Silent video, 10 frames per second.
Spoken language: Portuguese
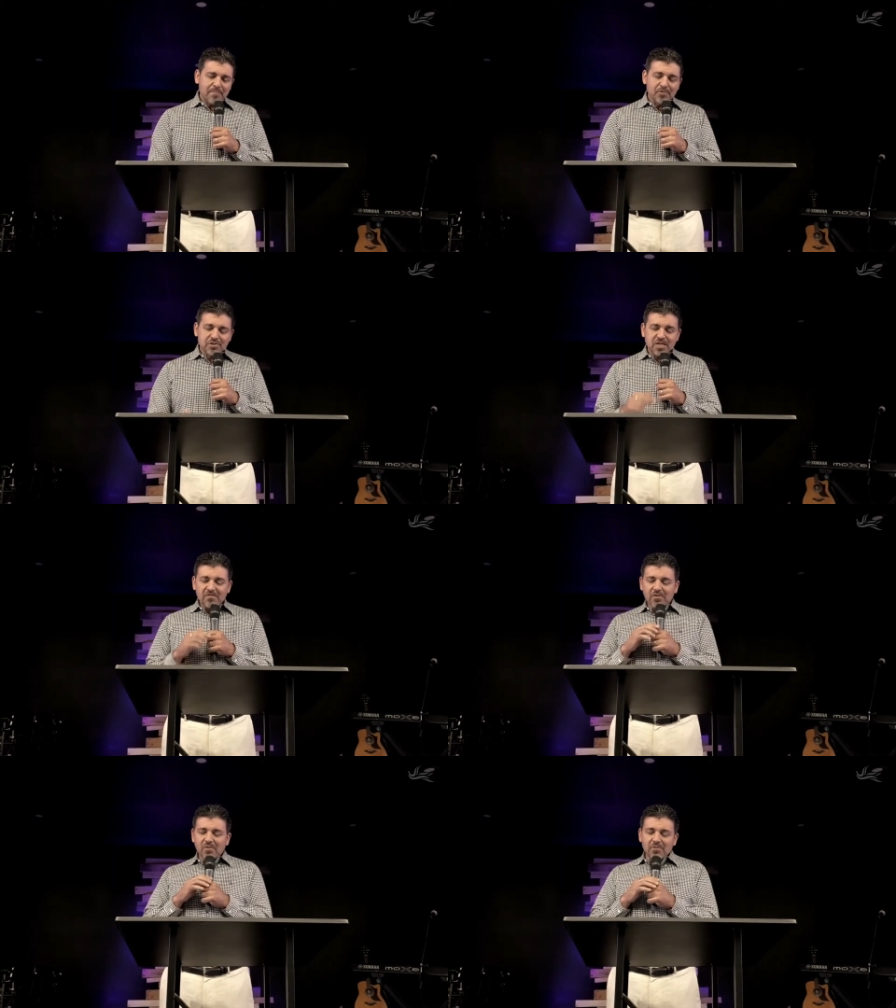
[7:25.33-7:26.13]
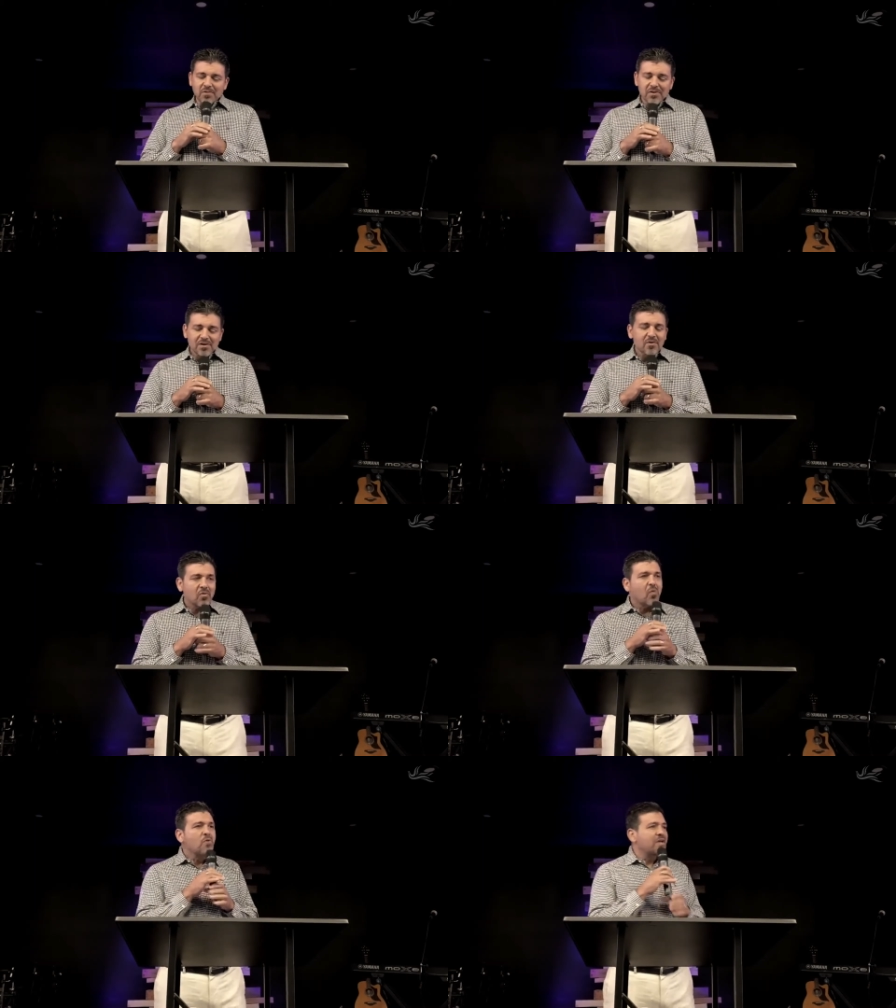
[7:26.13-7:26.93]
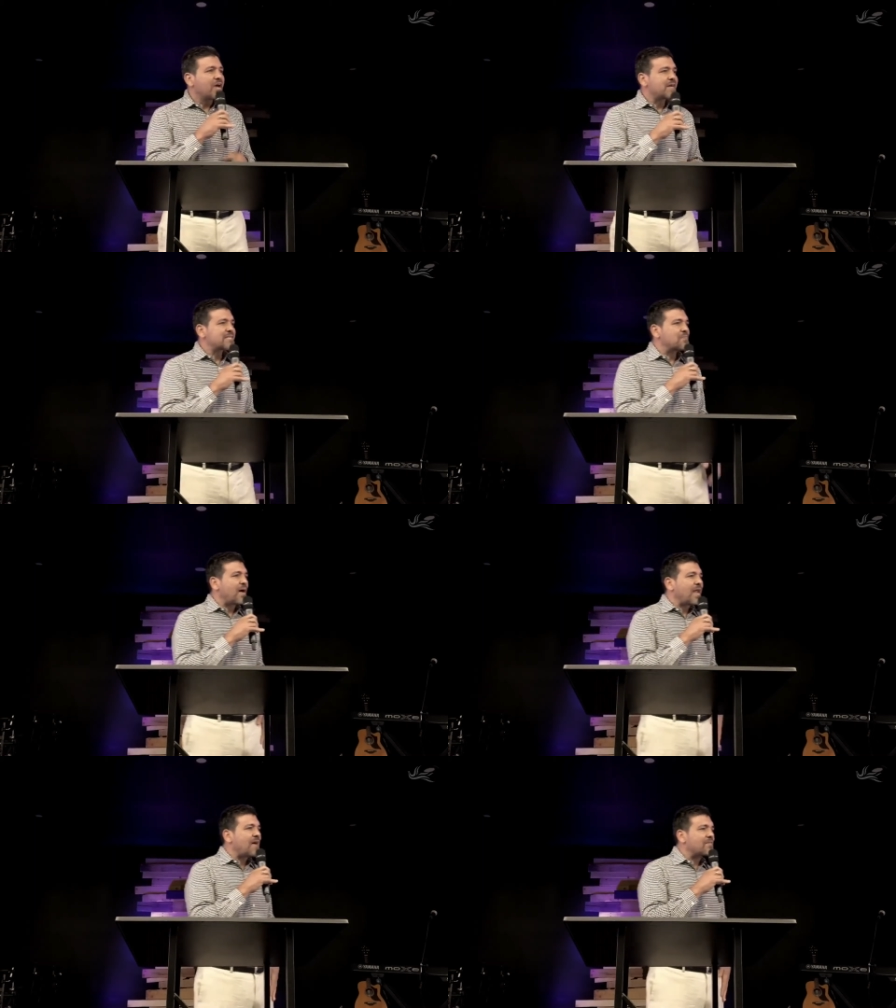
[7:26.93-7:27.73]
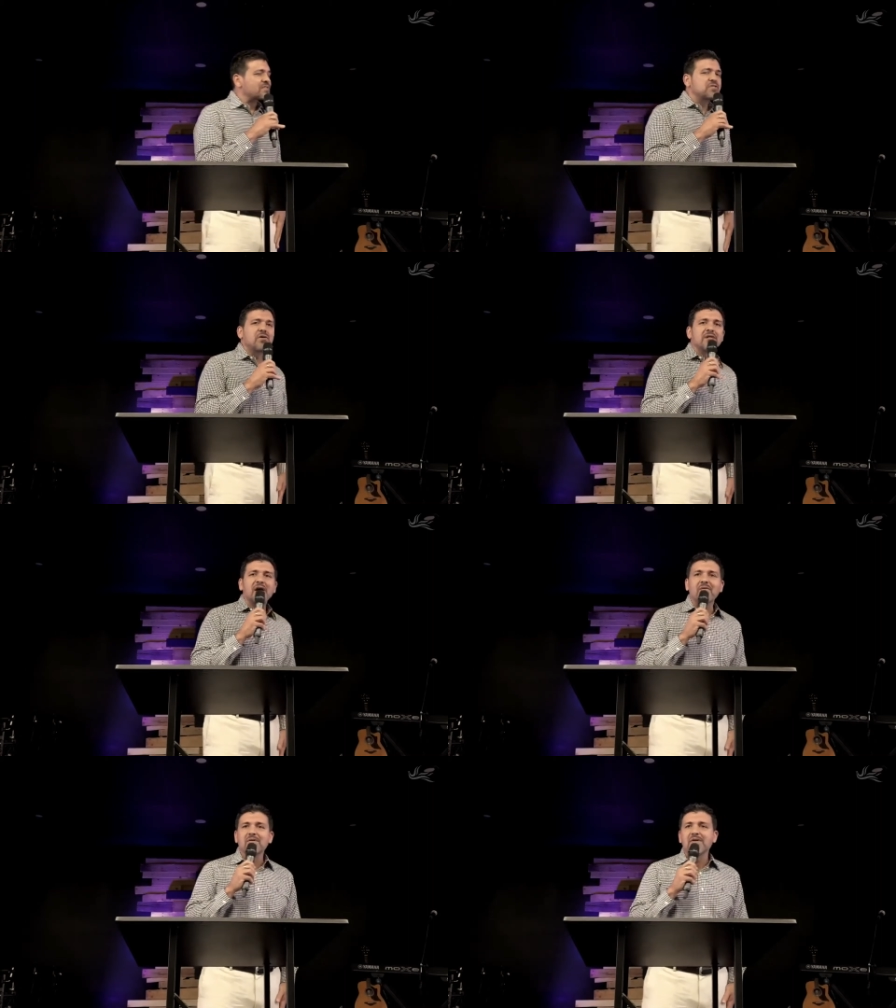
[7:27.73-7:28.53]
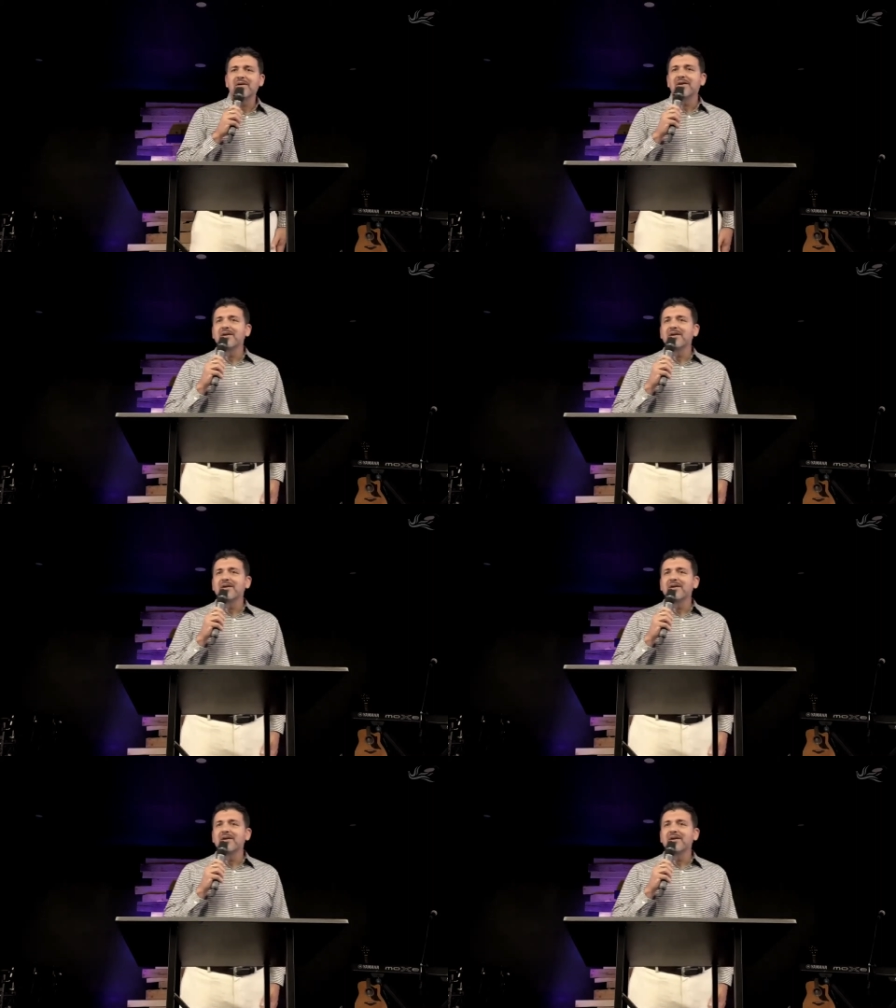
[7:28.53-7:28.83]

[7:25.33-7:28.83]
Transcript: É possível comunicar sem palavras? Sim ou não?